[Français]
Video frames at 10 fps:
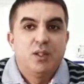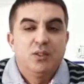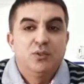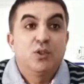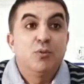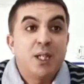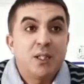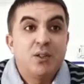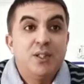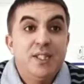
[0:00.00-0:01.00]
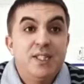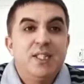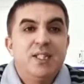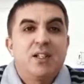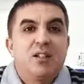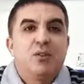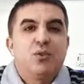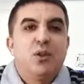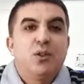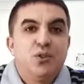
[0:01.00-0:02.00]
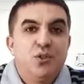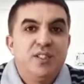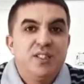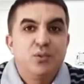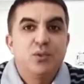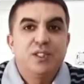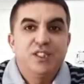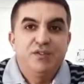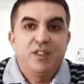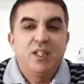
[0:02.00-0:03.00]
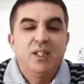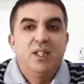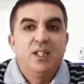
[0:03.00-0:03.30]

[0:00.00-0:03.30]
Remarquons ici la grandeur du discours divin